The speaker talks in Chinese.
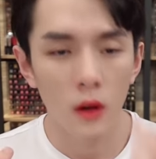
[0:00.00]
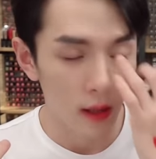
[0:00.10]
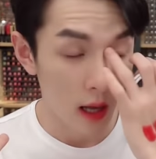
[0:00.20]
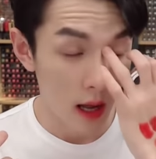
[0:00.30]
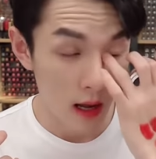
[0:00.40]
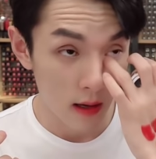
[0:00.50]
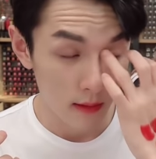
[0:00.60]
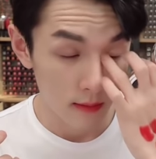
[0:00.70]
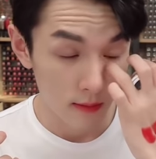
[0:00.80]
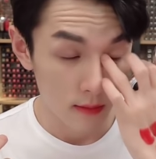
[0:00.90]
哎呀，
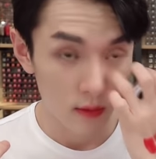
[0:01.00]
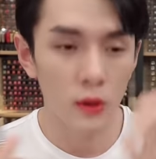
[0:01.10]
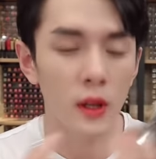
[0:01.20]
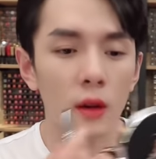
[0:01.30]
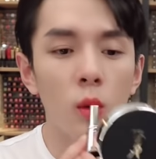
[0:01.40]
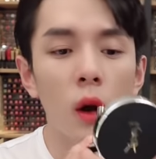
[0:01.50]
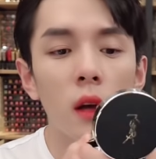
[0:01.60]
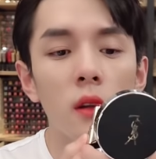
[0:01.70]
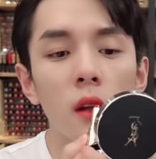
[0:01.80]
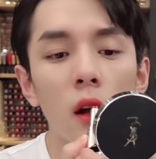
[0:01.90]
有点
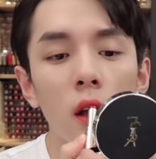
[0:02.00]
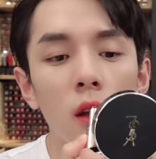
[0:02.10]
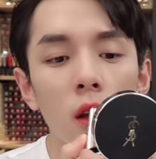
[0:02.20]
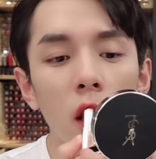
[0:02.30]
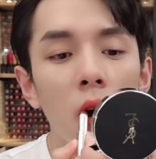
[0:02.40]
怪这两个颜色。